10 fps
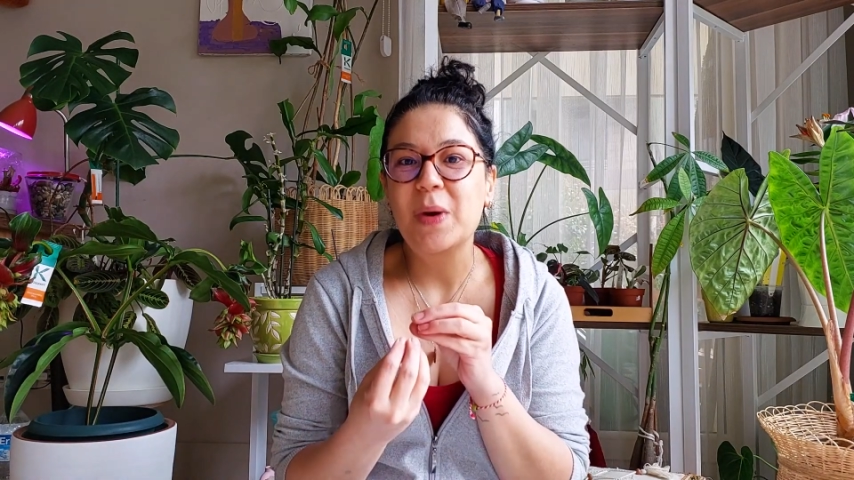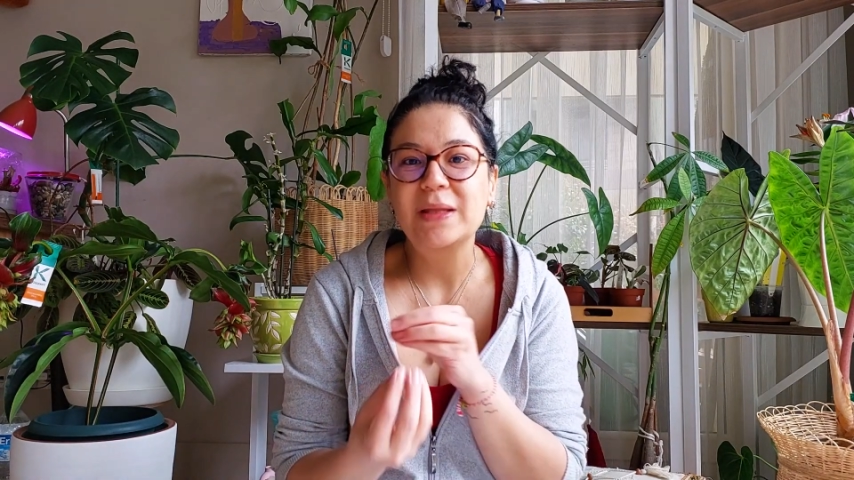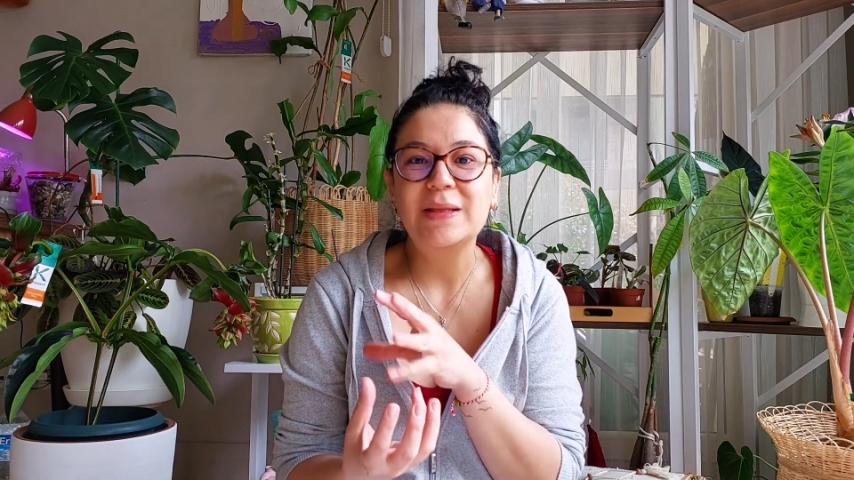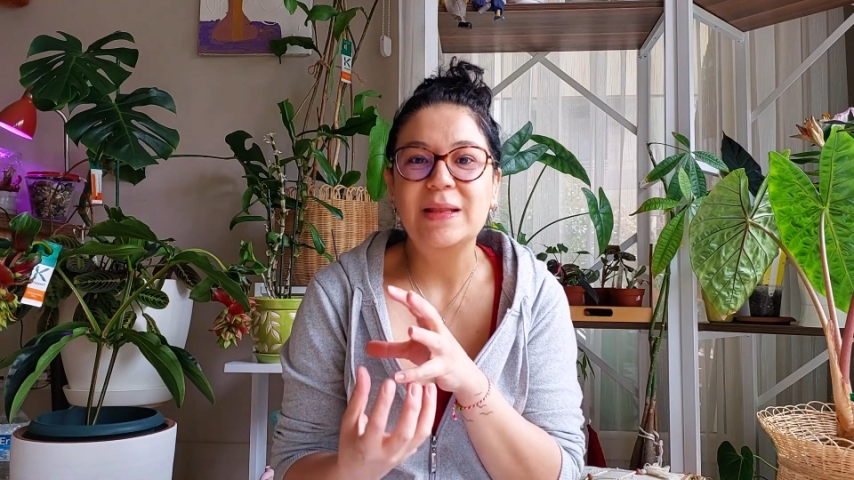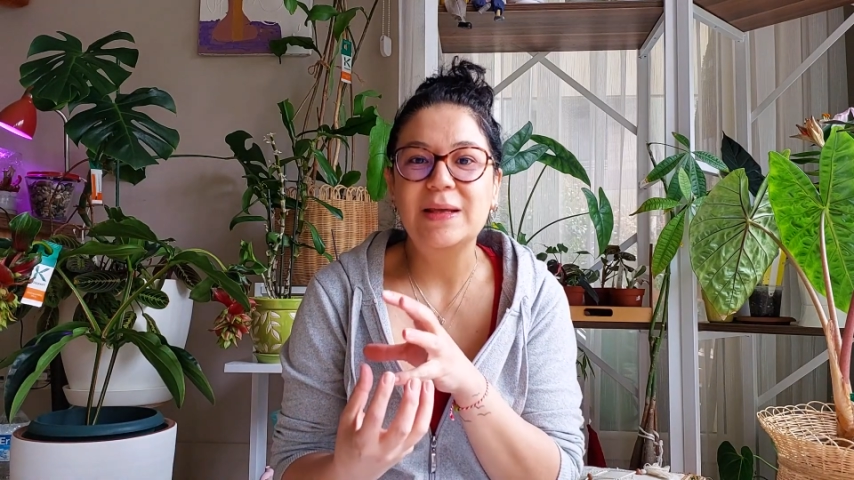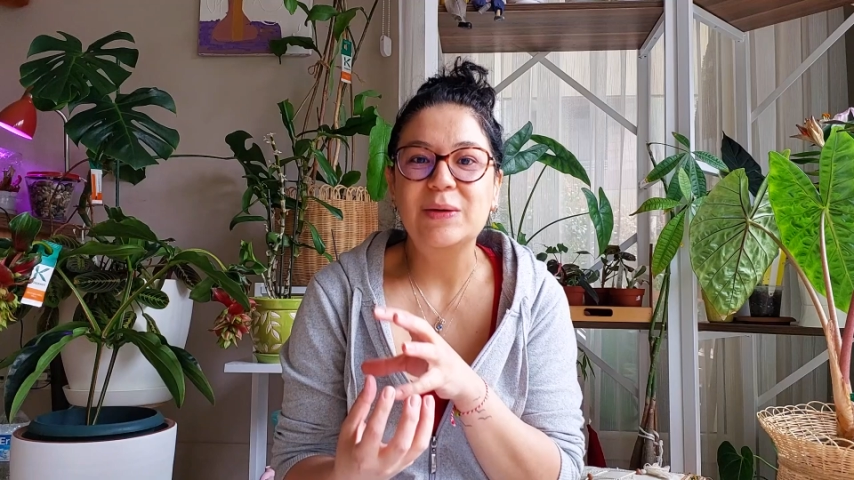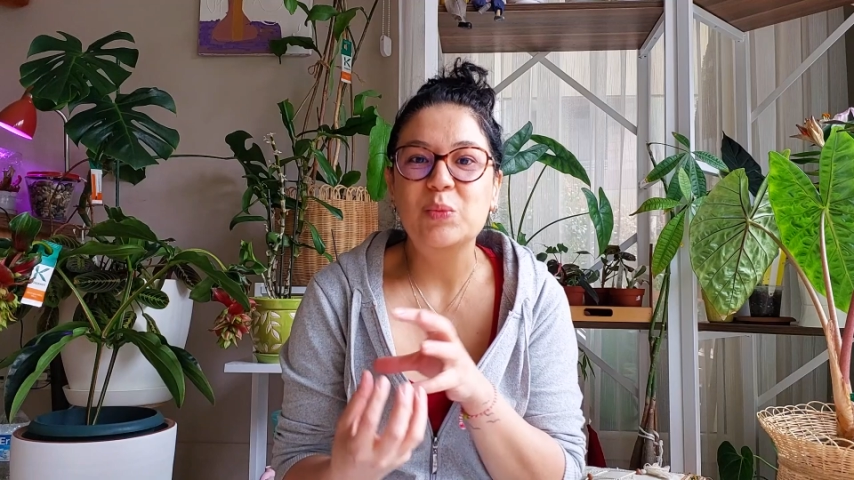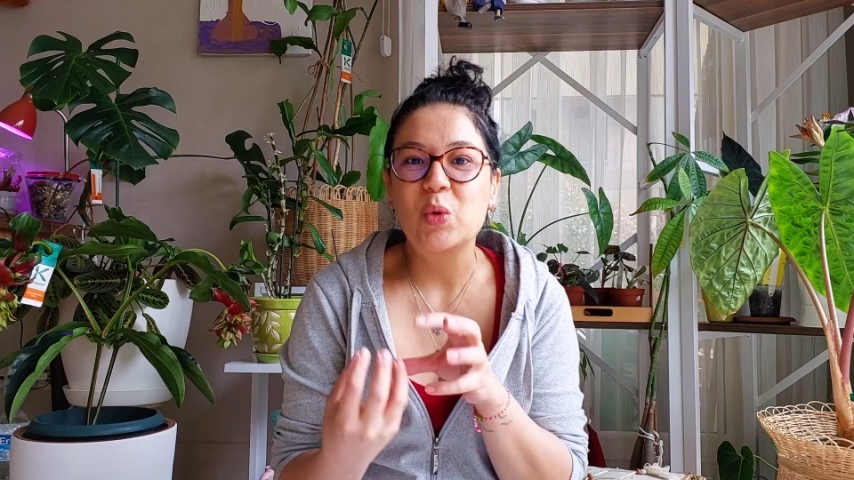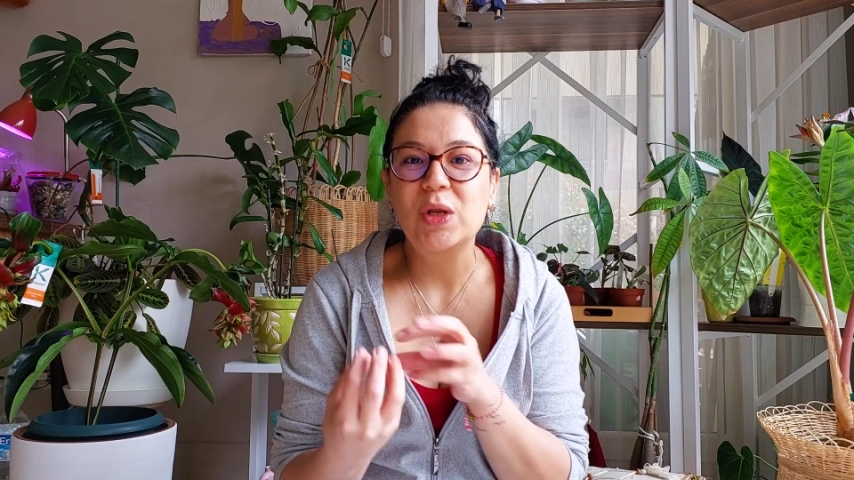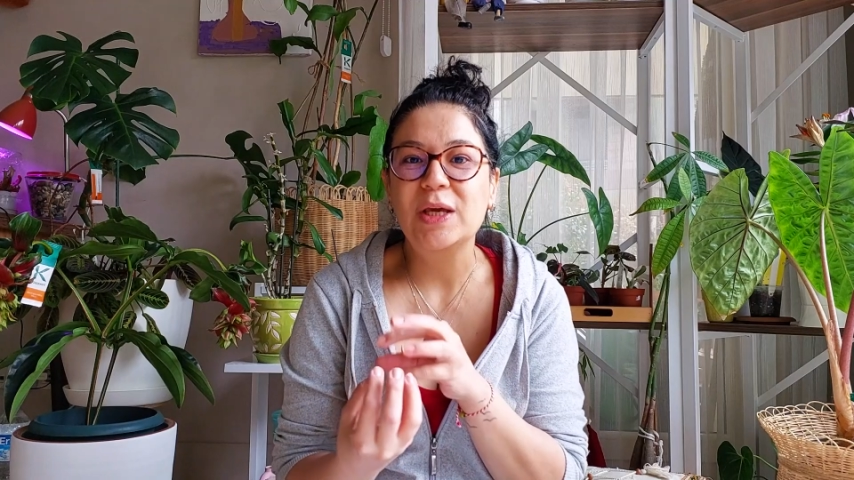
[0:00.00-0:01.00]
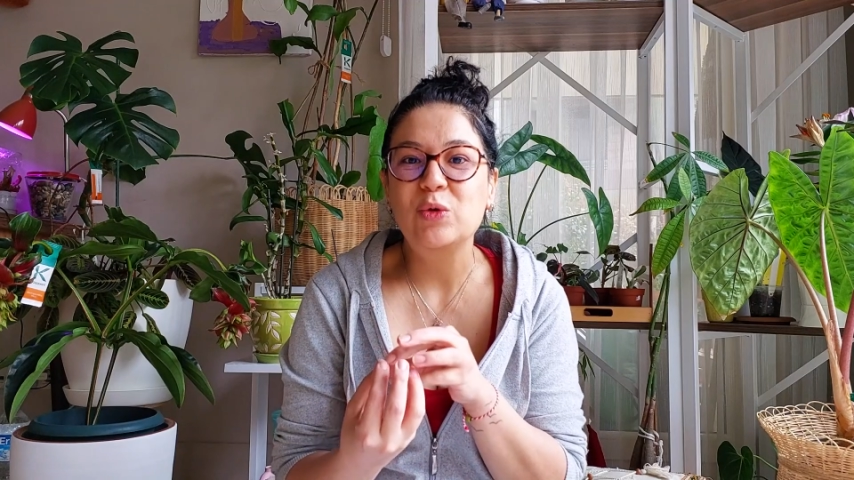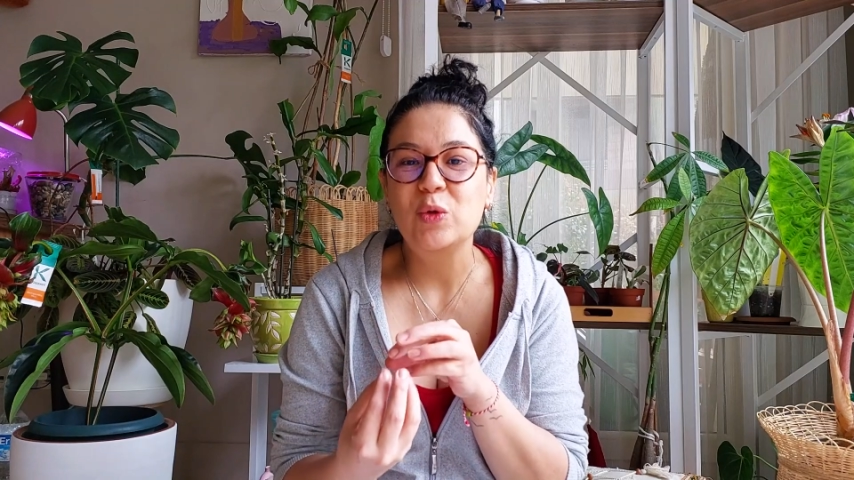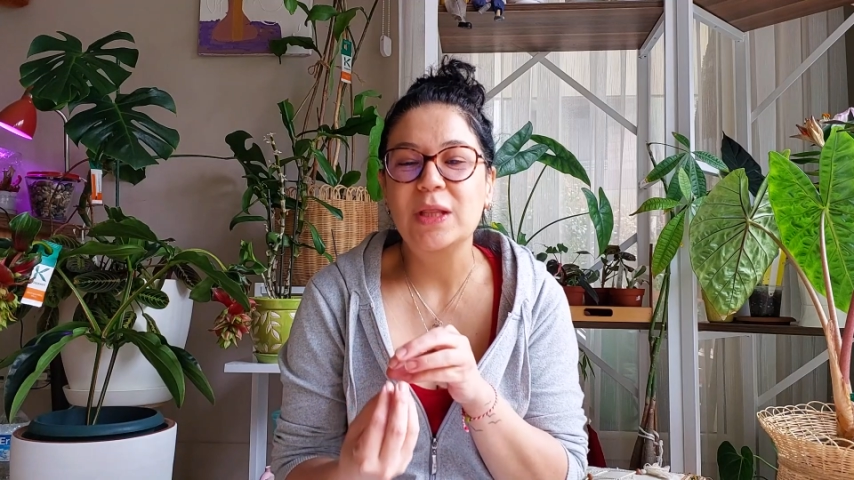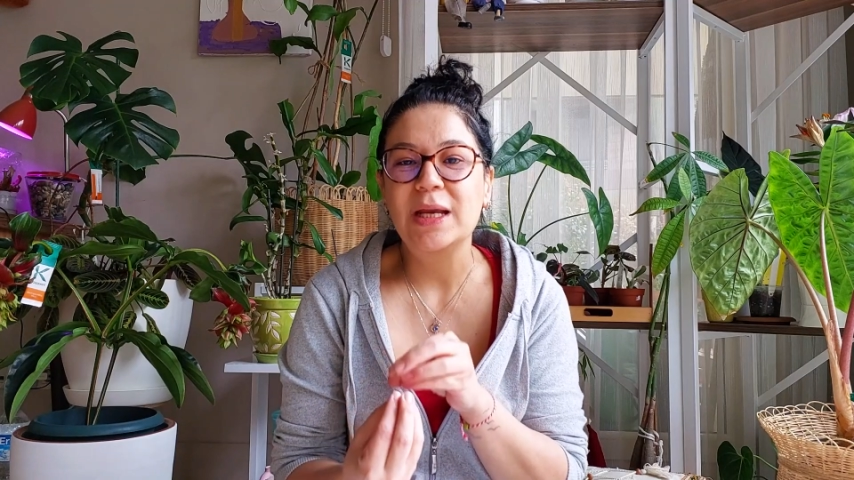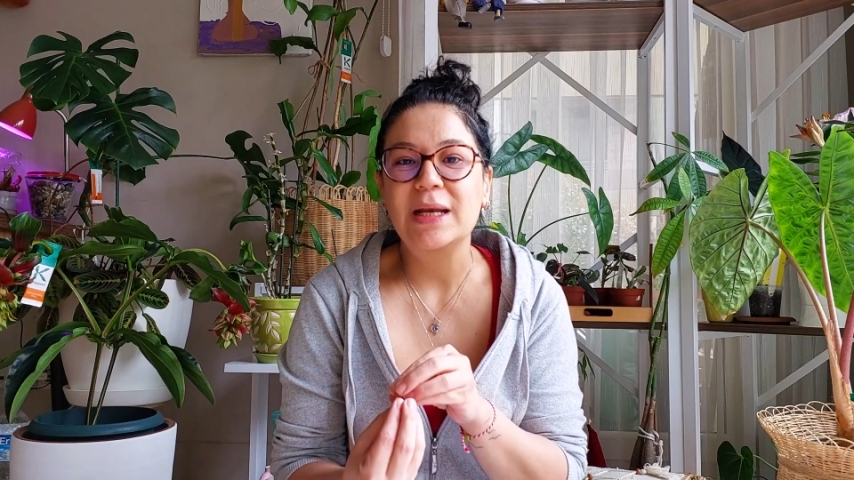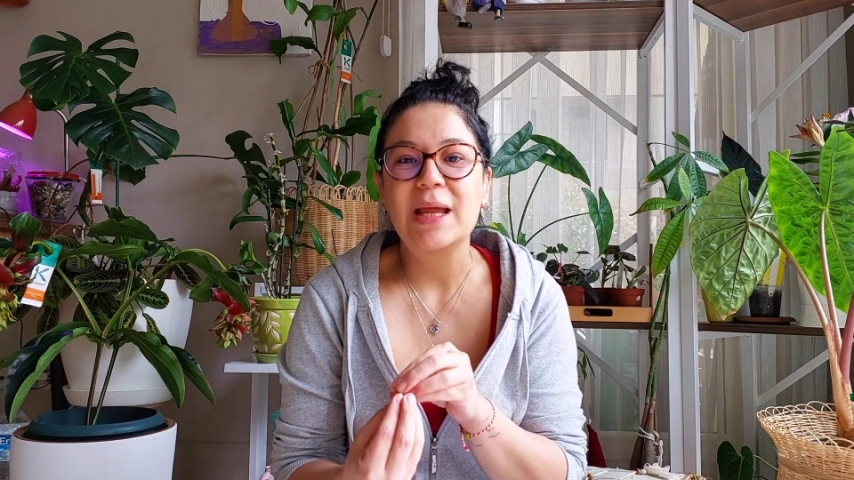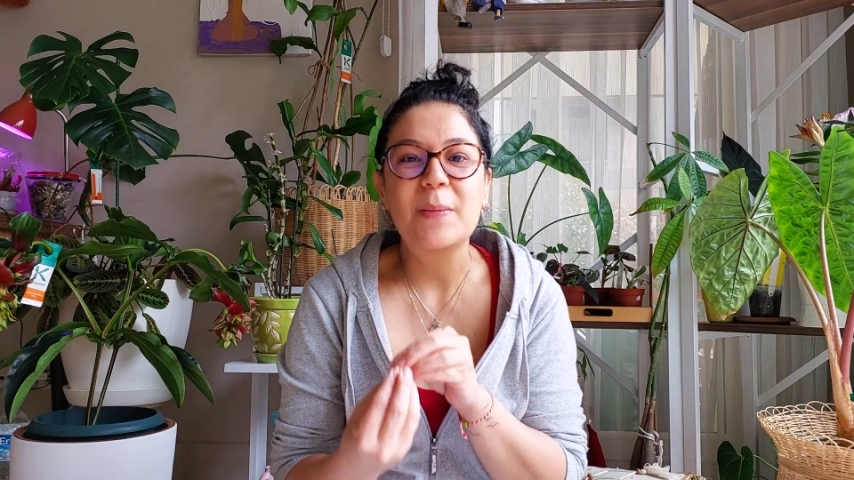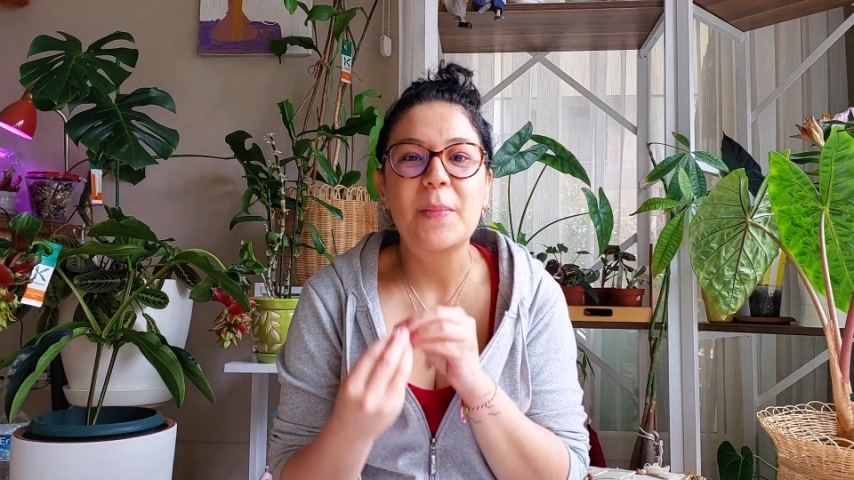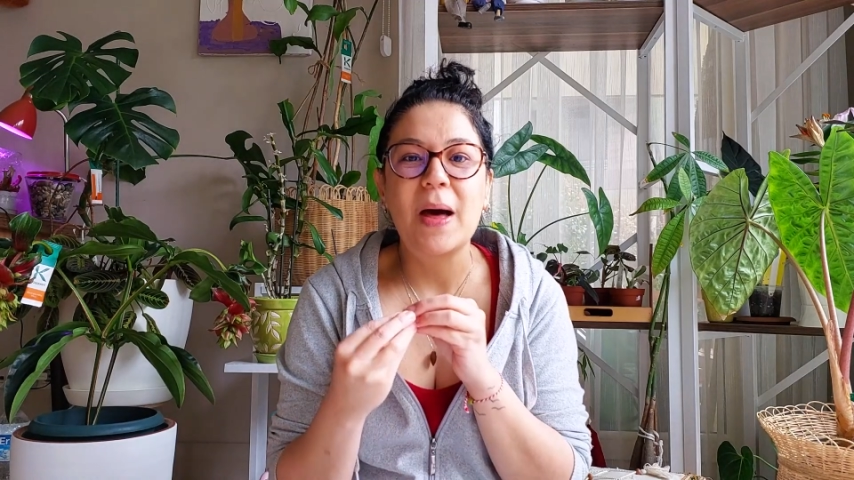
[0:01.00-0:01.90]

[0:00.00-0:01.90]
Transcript: maddelerin moleküllerine